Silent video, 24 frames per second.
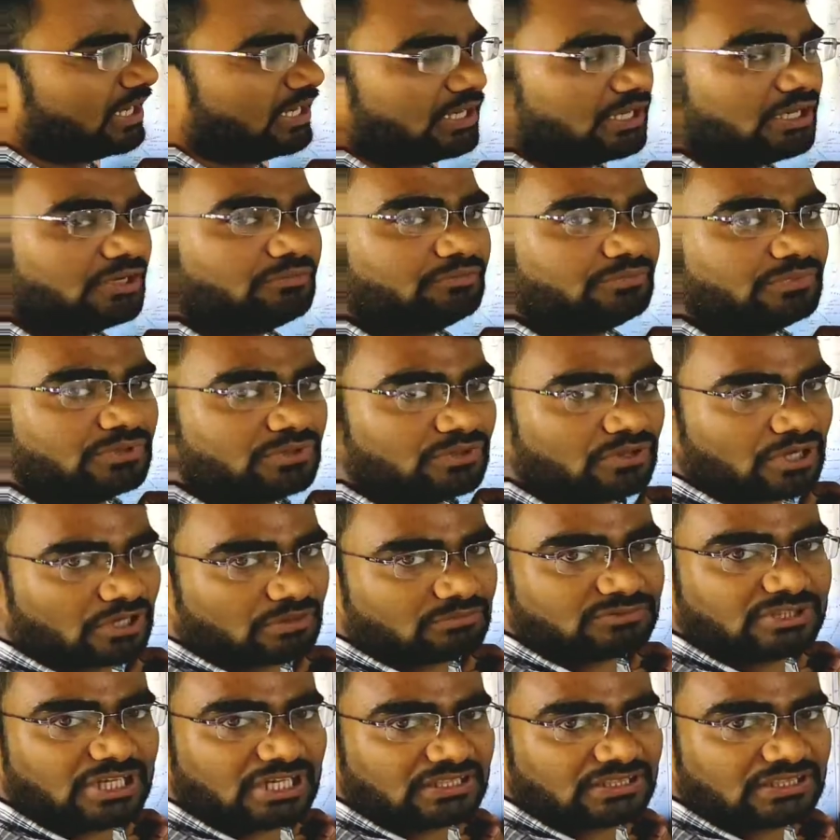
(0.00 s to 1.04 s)
है म्यू नॉट
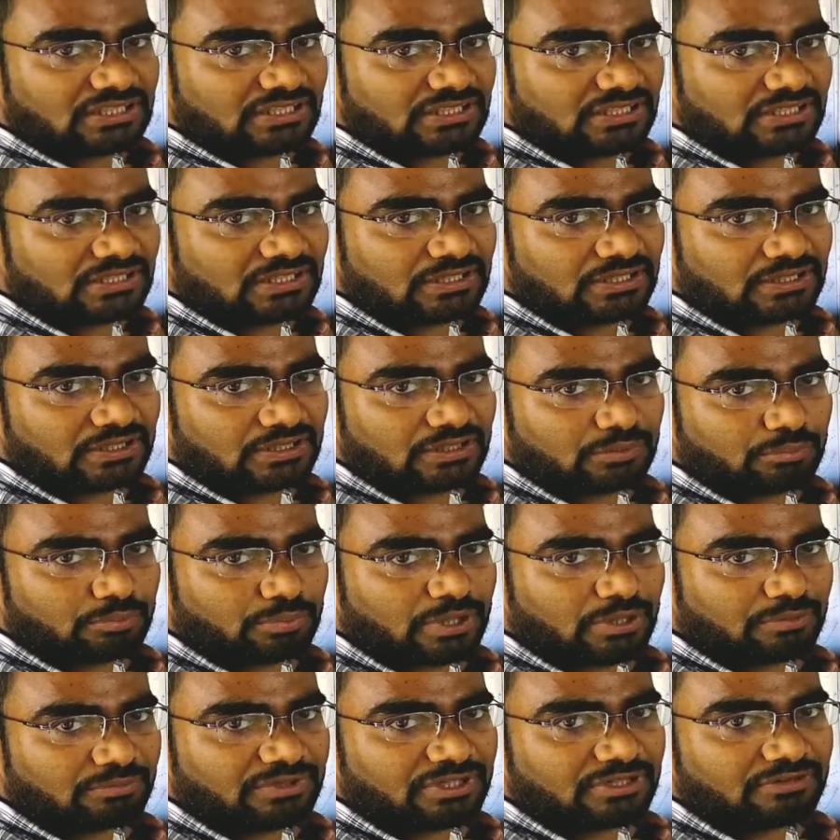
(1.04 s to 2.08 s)
हम जानते ही हैं
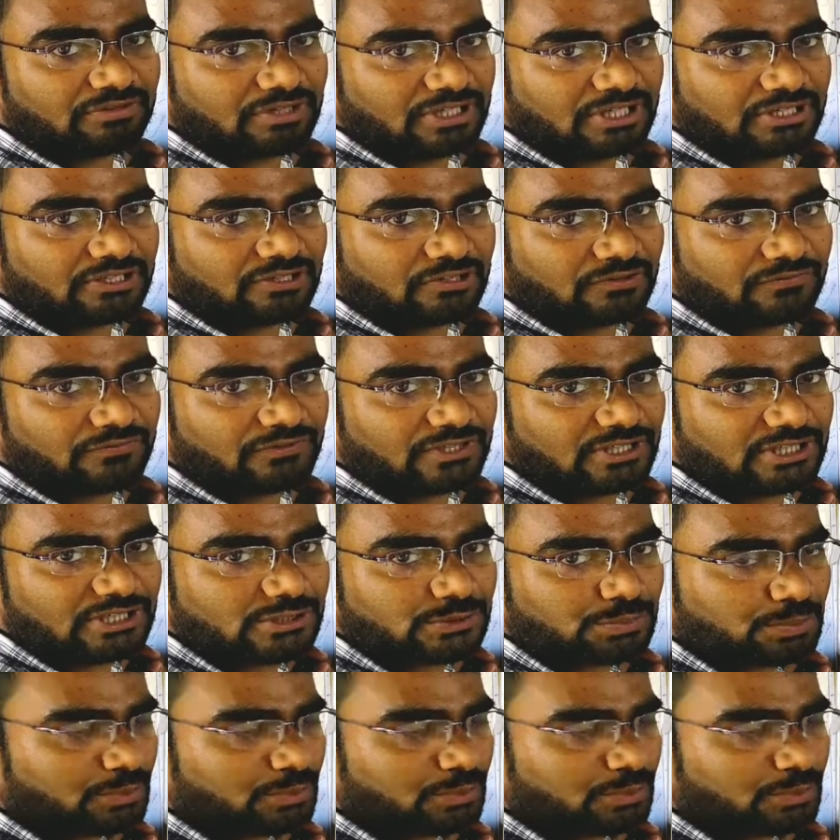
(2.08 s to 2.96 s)
परमिबिलिटी ऑफ फ्री